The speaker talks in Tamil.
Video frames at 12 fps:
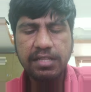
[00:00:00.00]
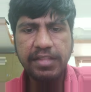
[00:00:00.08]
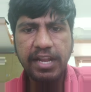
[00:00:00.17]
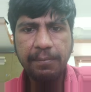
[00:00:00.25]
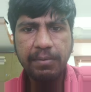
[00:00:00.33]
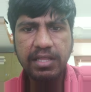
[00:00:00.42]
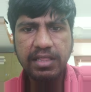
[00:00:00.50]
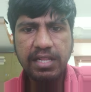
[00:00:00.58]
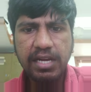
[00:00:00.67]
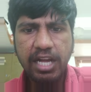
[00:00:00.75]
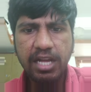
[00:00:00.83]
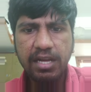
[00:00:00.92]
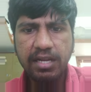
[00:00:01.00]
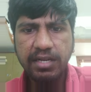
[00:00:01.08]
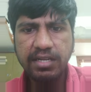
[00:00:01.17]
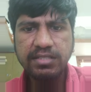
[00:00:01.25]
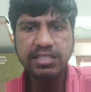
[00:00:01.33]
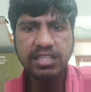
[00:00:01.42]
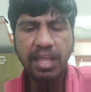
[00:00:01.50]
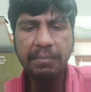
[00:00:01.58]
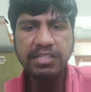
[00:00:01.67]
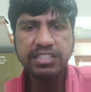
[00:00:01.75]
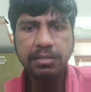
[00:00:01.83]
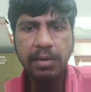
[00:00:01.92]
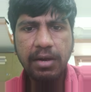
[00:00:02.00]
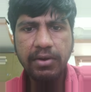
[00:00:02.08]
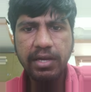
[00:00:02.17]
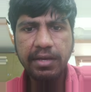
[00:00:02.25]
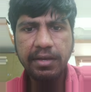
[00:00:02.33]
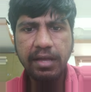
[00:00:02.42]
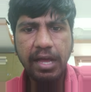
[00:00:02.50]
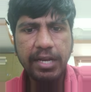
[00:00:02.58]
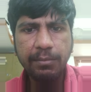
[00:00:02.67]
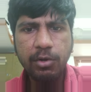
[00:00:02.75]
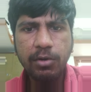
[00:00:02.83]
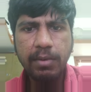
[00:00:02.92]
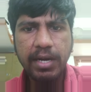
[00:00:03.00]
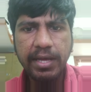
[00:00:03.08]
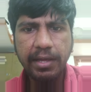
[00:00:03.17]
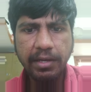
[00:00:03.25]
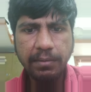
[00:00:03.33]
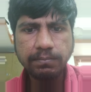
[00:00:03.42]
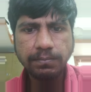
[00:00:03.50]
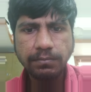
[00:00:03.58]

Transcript: திரைப்படத்தில் நடித்து தமிழ் சினிமாவுக்கு அறிமுகமானார்